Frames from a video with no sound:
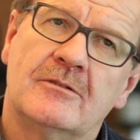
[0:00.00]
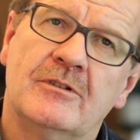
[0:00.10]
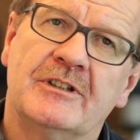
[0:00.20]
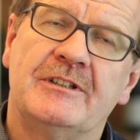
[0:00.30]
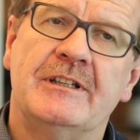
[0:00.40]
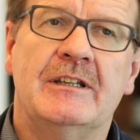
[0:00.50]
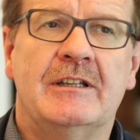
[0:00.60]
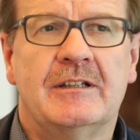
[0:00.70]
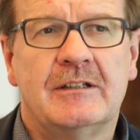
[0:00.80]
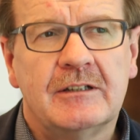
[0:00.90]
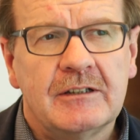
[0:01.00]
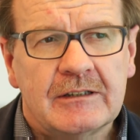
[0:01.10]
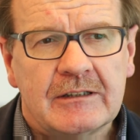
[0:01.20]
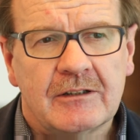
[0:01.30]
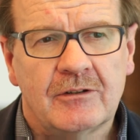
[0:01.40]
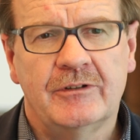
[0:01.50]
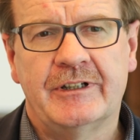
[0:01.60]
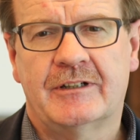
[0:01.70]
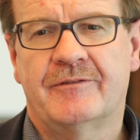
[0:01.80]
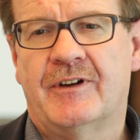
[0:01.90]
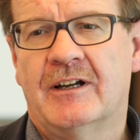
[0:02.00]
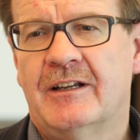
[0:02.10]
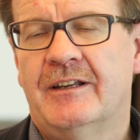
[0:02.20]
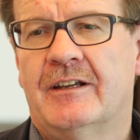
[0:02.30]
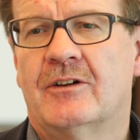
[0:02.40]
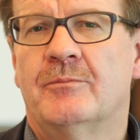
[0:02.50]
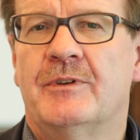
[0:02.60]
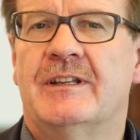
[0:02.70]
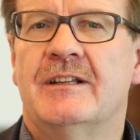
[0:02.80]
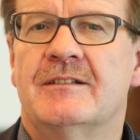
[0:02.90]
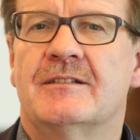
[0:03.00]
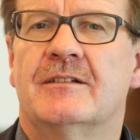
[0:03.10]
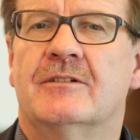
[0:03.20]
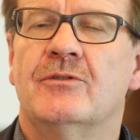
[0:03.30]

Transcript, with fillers: Durch die hohe fachliche Kompetenz der